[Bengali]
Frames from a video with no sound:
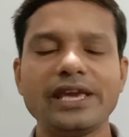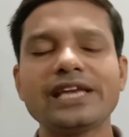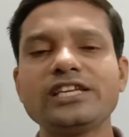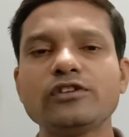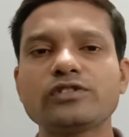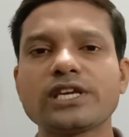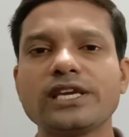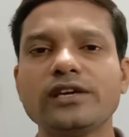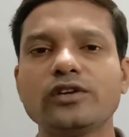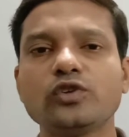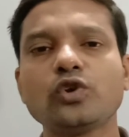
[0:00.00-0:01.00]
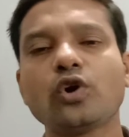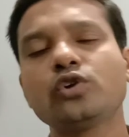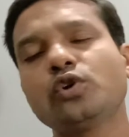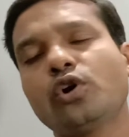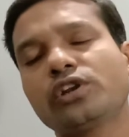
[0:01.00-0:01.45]
একটি হচ্ছে কি
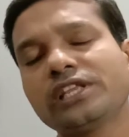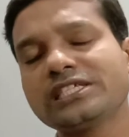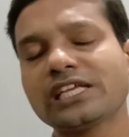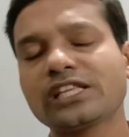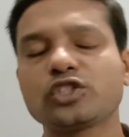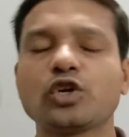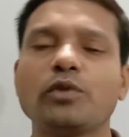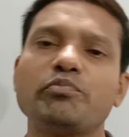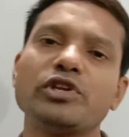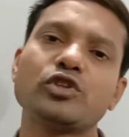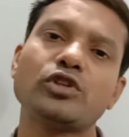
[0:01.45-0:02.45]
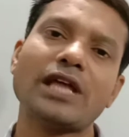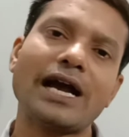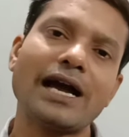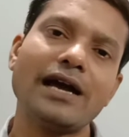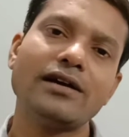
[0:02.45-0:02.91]
নগদ অর্থের সাথে সম্পৃক্ত
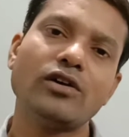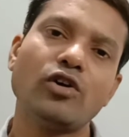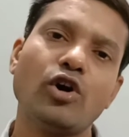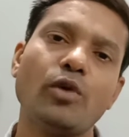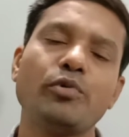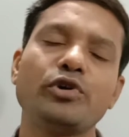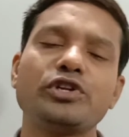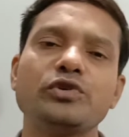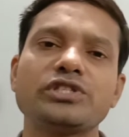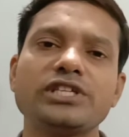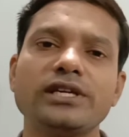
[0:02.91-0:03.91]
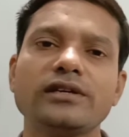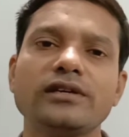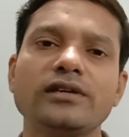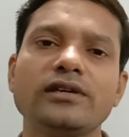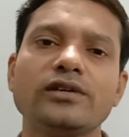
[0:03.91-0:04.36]
থাকা অপরটি হচ্ছে
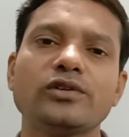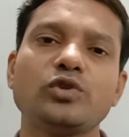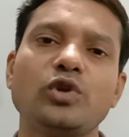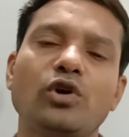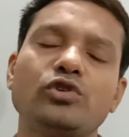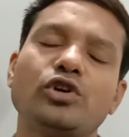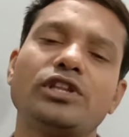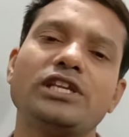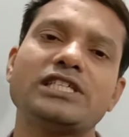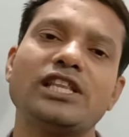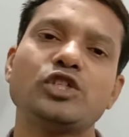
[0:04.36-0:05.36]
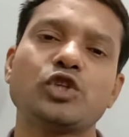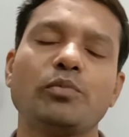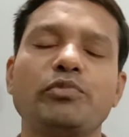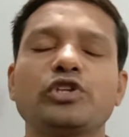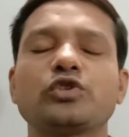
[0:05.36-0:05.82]
নগদ অর্থের সাথে
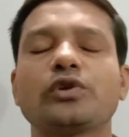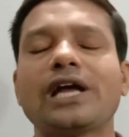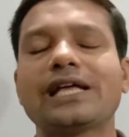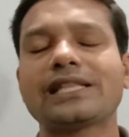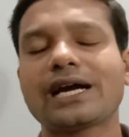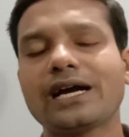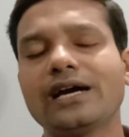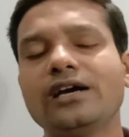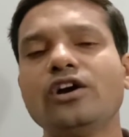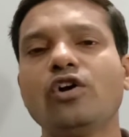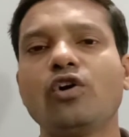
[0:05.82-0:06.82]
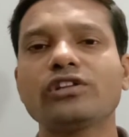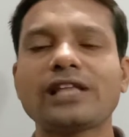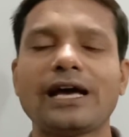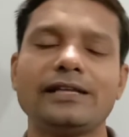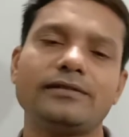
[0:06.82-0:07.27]
সম্পৃক্ত না থাকা
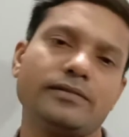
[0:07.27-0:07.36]
অর্থাৎ